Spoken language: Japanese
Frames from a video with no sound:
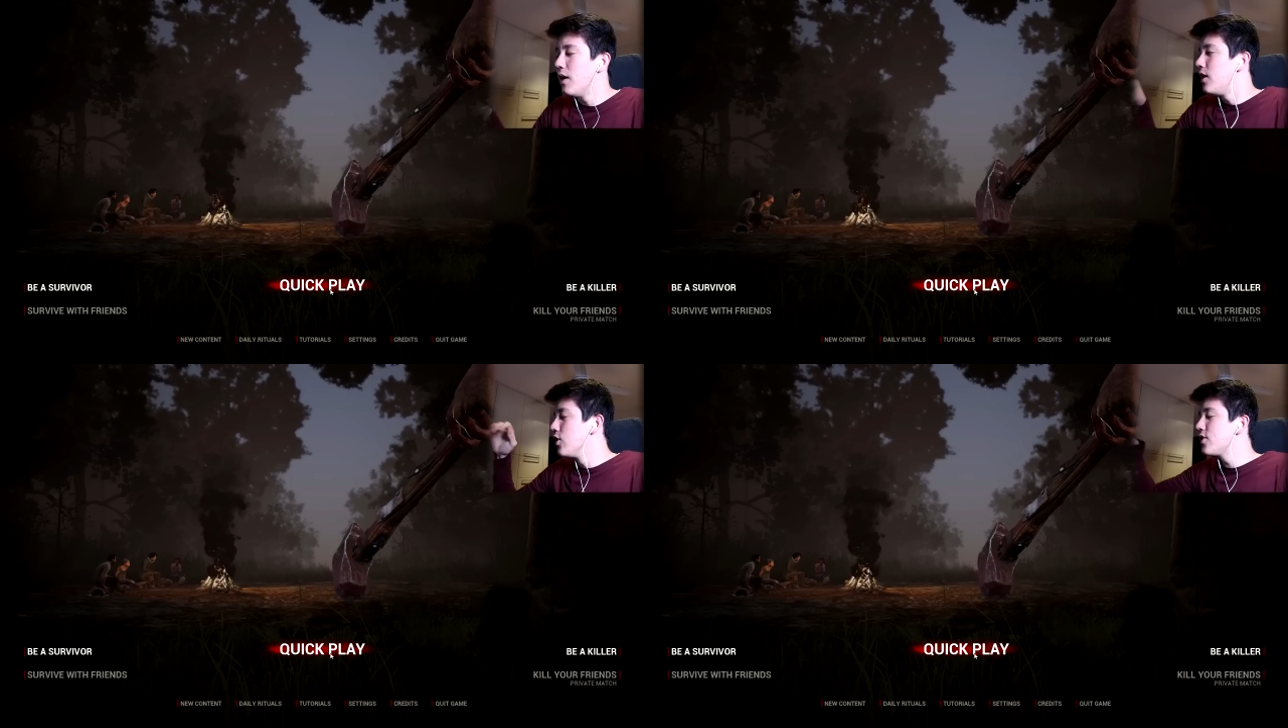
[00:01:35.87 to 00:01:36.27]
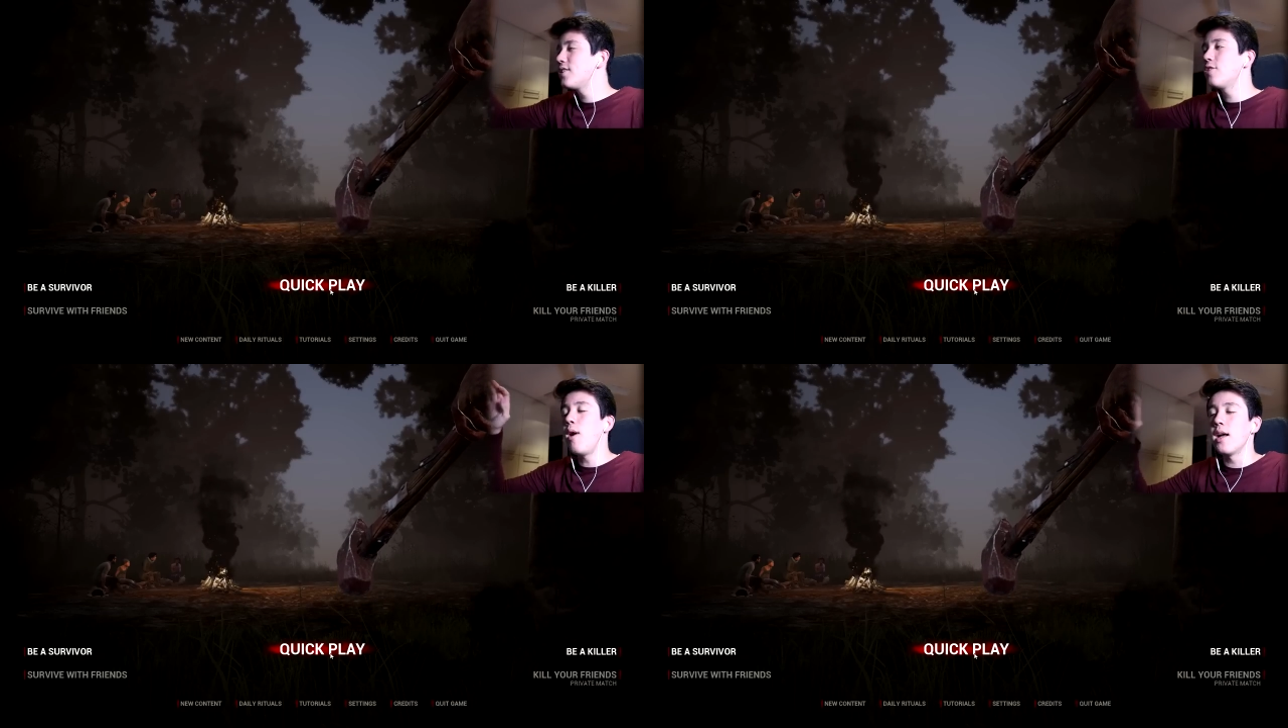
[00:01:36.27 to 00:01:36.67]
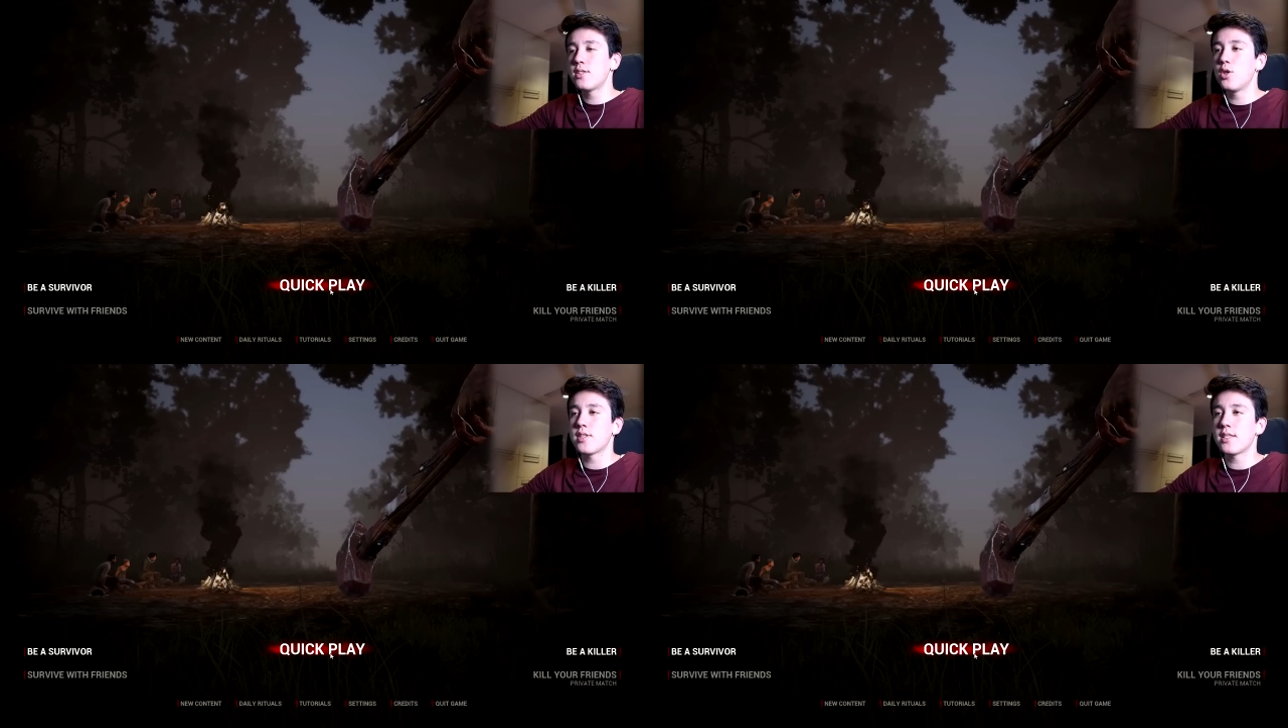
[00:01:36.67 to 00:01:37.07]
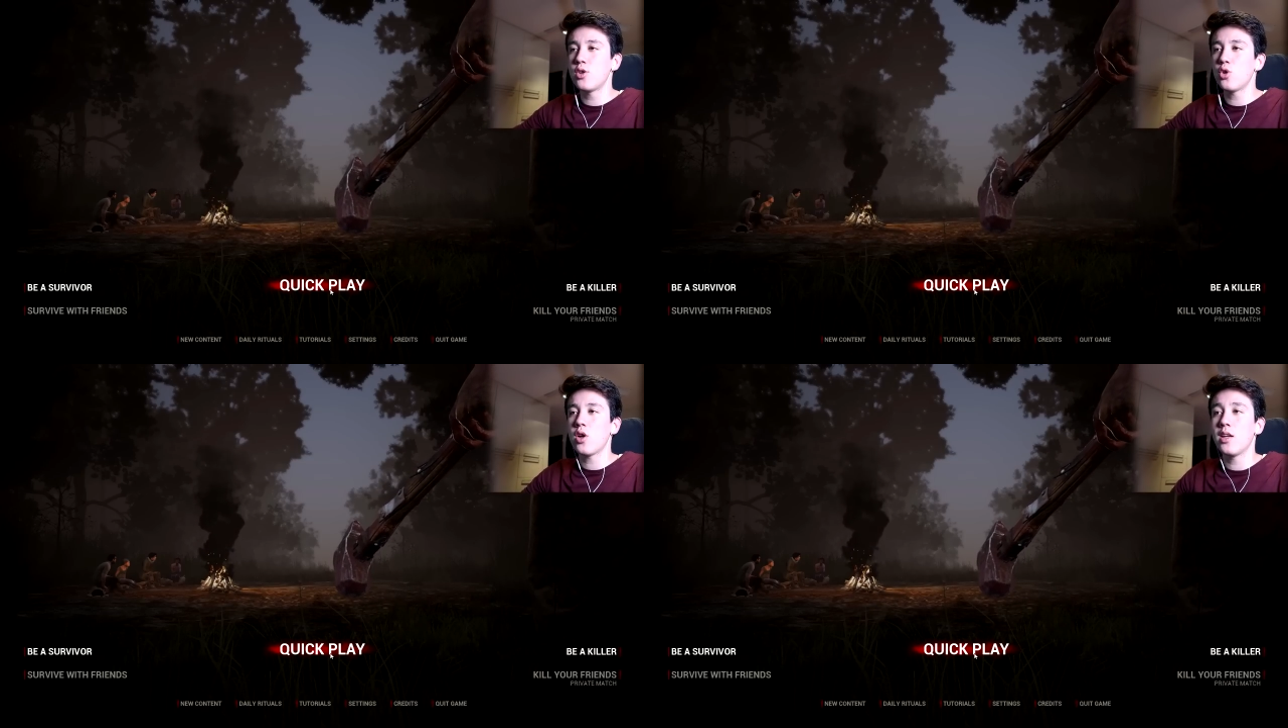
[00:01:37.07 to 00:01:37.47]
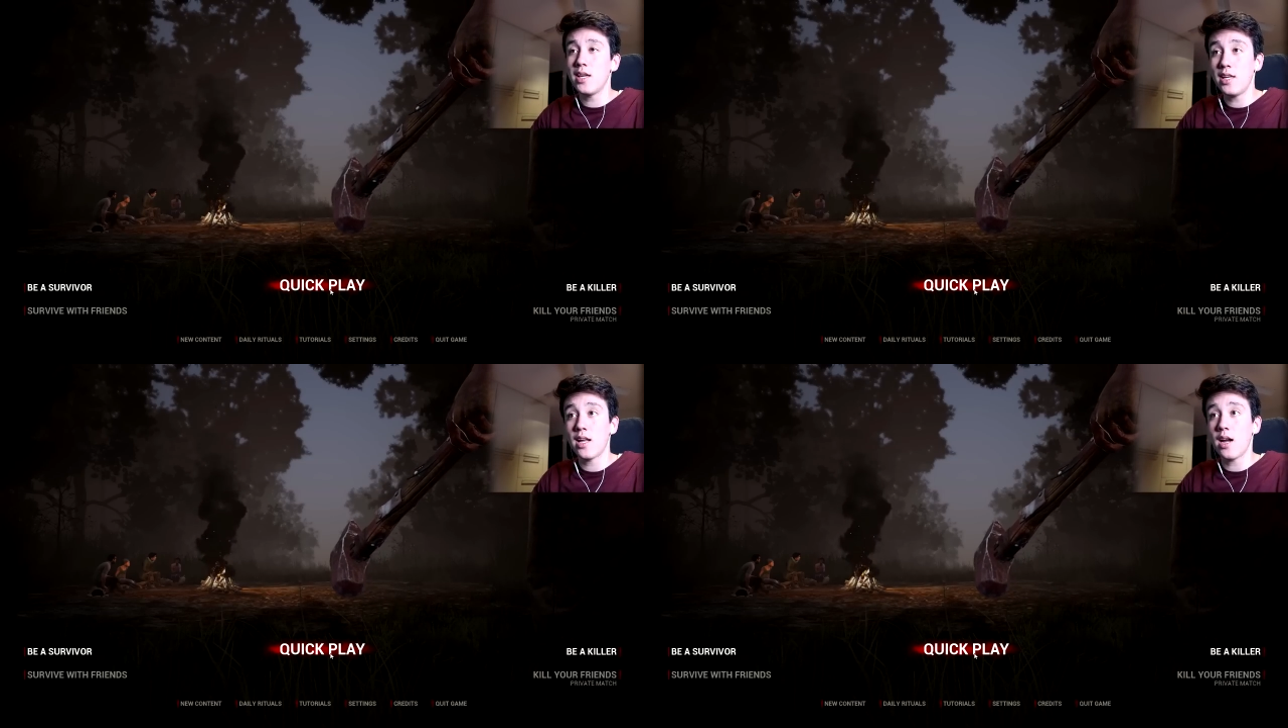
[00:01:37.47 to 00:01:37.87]
よっつとも発動させることがで
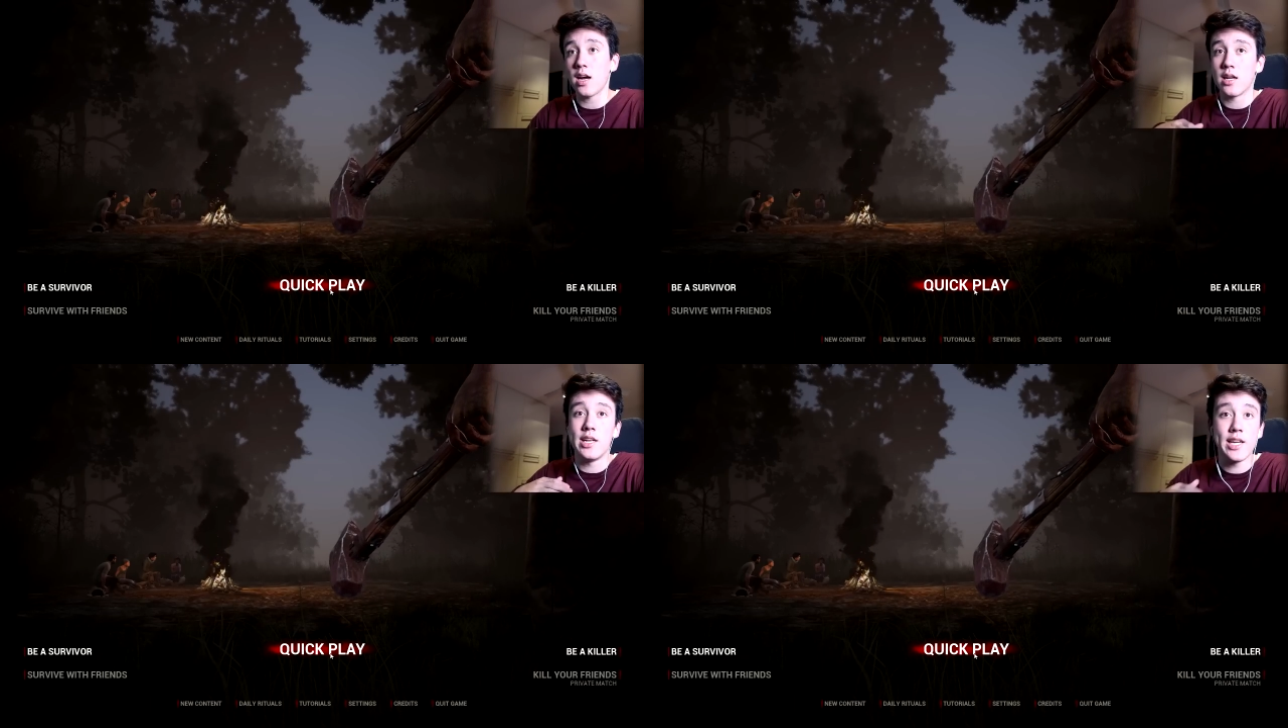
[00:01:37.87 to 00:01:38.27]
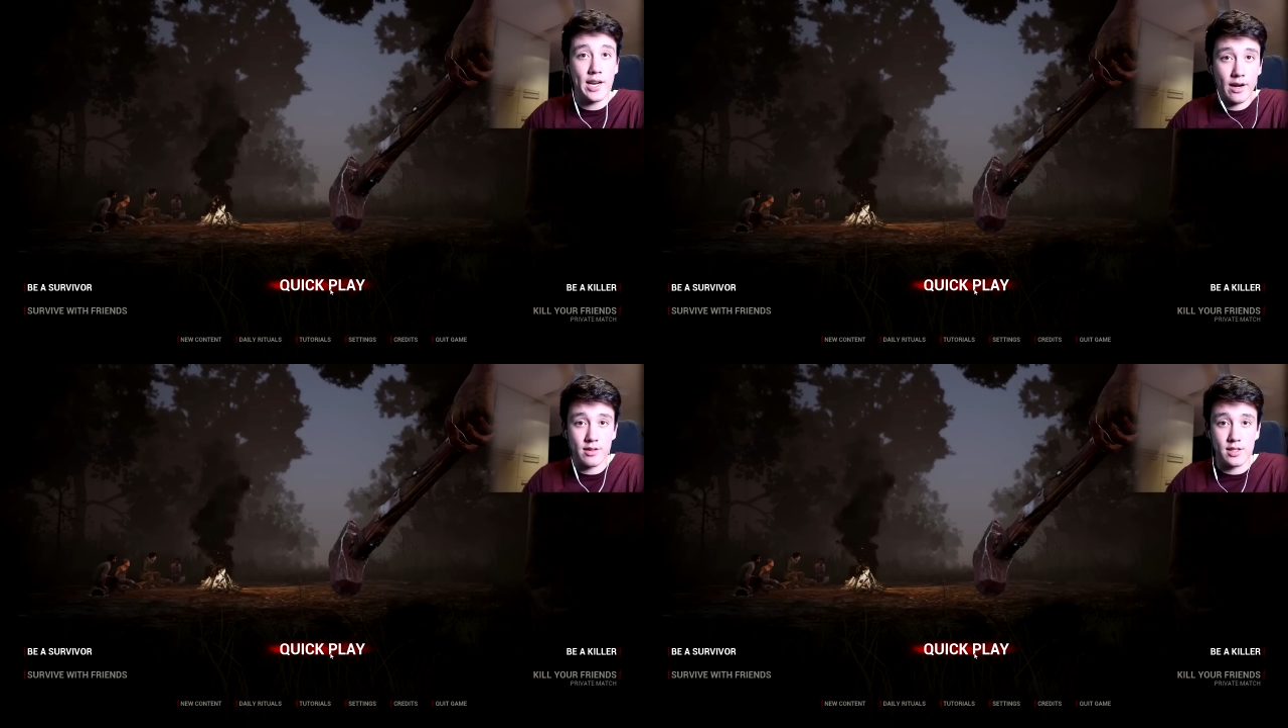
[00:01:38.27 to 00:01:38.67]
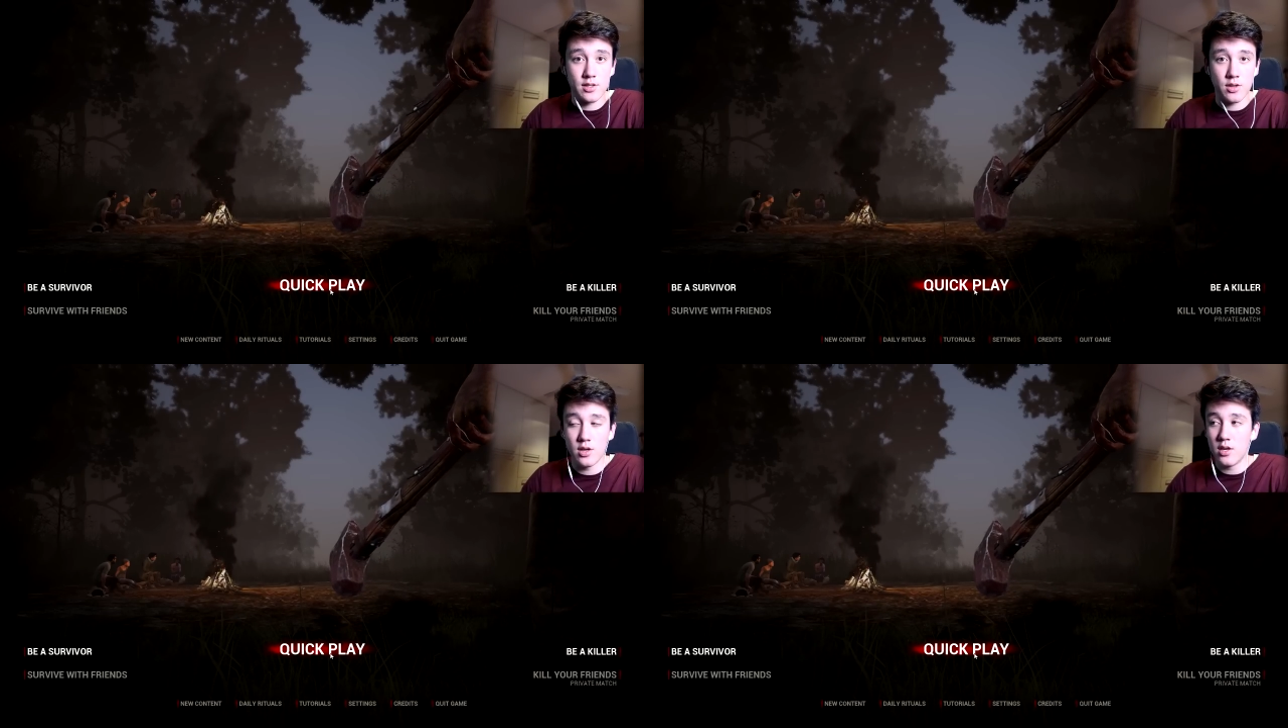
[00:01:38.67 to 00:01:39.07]
きたら、逃げれるんですよ。